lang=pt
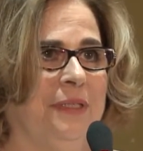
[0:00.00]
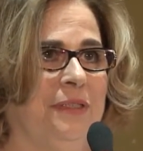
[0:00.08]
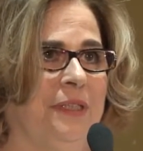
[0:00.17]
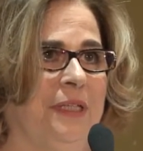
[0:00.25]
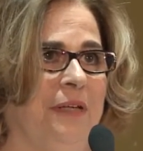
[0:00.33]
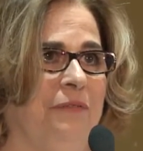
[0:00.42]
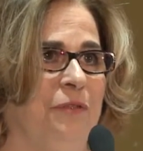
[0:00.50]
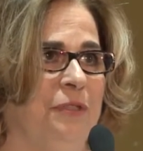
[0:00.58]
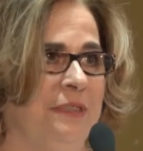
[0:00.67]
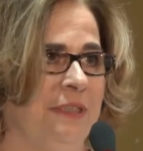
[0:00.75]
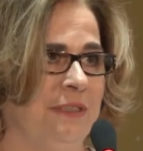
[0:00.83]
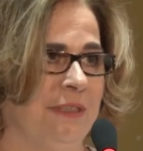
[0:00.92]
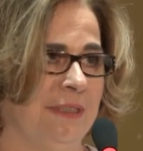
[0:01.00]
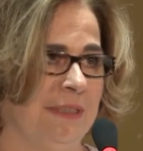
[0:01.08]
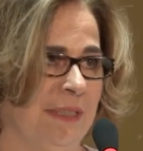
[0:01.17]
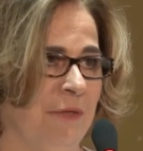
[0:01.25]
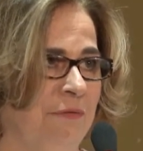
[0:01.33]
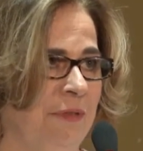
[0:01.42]
de quem vocês que
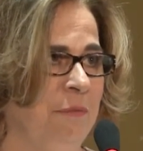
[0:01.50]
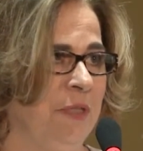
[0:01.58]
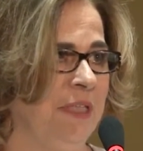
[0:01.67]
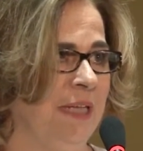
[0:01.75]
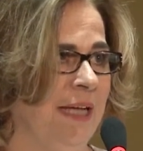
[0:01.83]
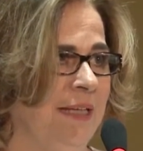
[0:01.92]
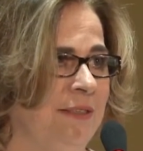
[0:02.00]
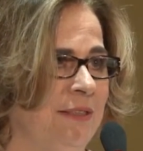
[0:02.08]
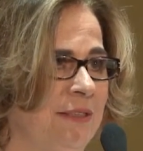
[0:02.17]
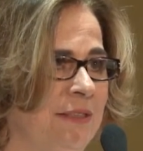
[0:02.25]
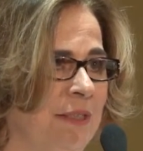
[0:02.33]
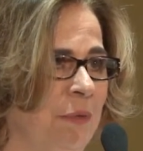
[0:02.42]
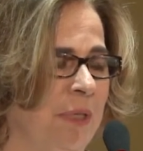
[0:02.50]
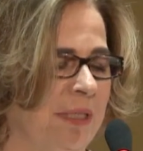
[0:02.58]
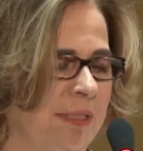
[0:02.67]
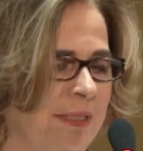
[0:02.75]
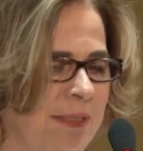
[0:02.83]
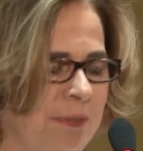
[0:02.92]
são familiares que estão
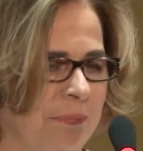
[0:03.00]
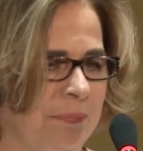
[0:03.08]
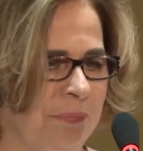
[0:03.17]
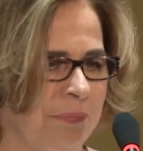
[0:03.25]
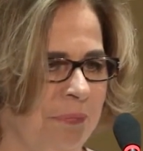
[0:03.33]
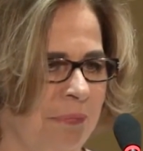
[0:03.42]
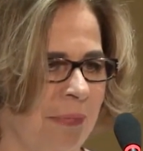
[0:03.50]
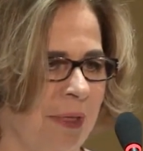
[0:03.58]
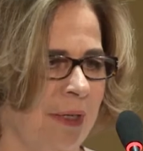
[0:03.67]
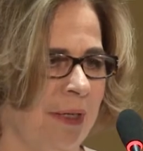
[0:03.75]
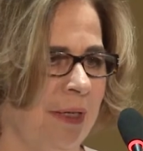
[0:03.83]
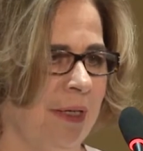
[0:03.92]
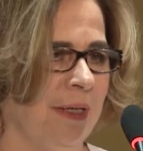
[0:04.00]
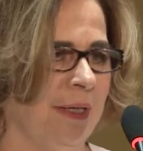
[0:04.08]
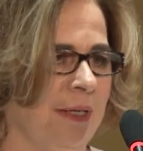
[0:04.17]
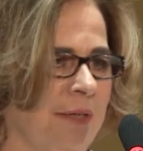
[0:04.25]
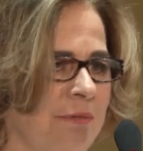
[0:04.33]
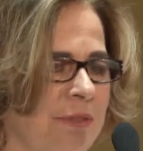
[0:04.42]
aqui,
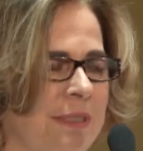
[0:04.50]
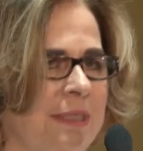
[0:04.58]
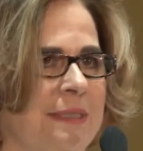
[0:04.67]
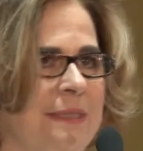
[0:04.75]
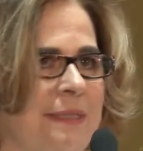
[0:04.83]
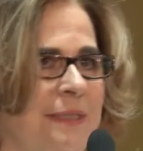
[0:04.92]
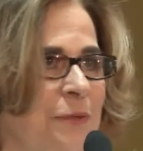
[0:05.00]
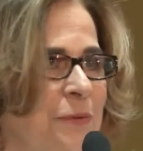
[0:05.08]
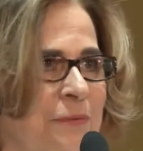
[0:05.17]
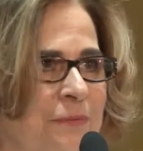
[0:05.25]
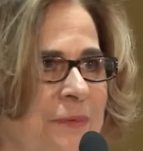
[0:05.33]
vocês, eu não